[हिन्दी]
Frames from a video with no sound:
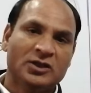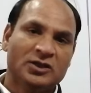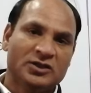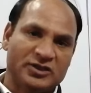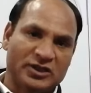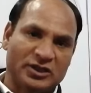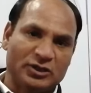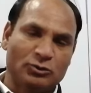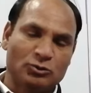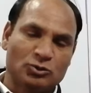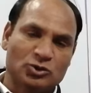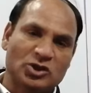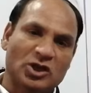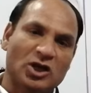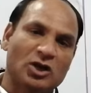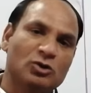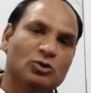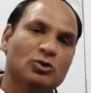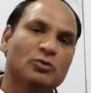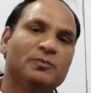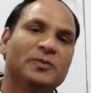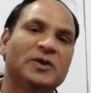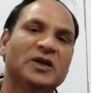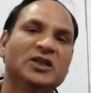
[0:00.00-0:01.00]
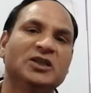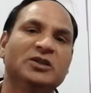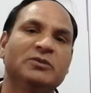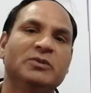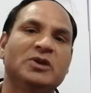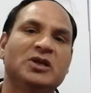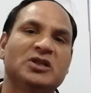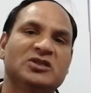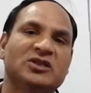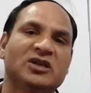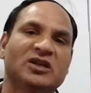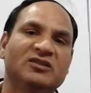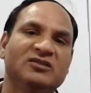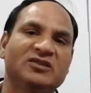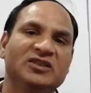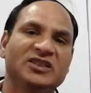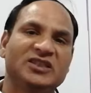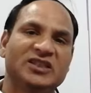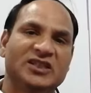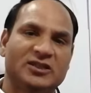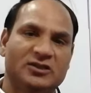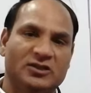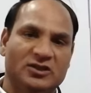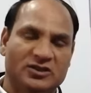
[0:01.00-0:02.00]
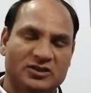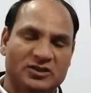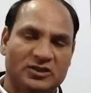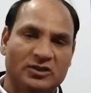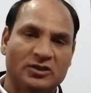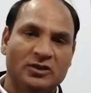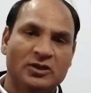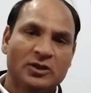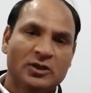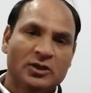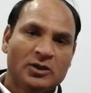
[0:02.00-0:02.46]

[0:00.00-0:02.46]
यानी उन साल्ट को पानी में डिजॉल्व नहीं किया जाता